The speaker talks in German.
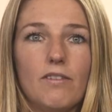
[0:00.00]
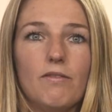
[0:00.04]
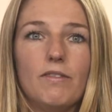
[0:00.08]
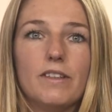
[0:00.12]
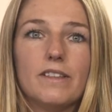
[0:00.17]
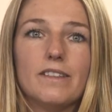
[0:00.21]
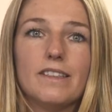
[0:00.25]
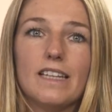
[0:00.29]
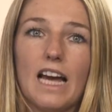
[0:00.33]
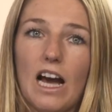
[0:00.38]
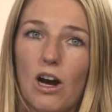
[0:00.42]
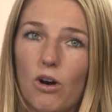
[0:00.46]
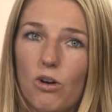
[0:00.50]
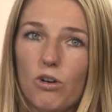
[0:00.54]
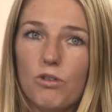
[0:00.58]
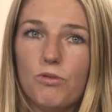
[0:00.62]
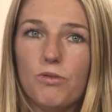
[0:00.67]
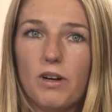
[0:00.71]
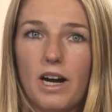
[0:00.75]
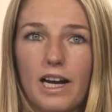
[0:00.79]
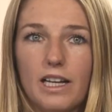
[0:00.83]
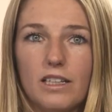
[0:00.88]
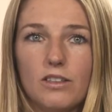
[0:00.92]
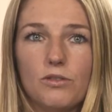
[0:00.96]
Wir sind auch
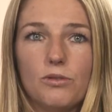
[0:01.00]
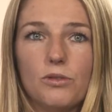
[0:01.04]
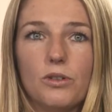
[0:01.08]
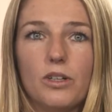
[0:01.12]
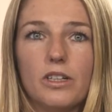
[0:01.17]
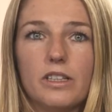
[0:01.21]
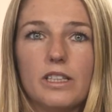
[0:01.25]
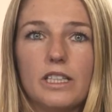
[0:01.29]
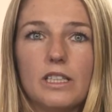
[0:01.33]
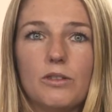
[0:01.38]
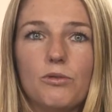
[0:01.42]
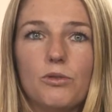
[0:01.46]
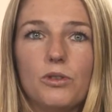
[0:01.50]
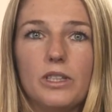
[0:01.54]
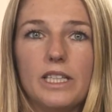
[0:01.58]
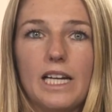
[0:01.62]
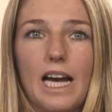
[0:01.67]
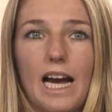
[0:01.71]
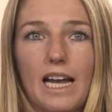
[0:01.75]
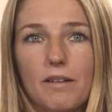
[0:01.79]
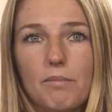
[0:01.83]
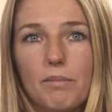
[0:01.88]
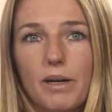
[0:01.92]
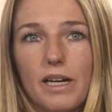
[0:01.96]
verantwortlich für
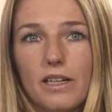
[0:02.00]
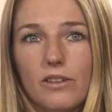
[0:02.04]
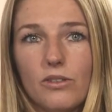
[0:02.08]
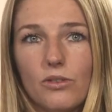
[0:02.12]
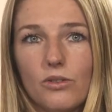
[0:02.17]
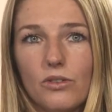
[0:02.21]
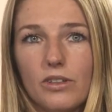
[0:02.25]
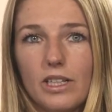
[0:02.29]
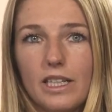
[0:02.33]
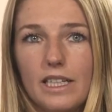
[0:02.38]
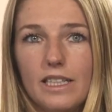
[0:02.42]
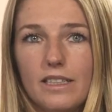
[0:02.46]
die Anpassung der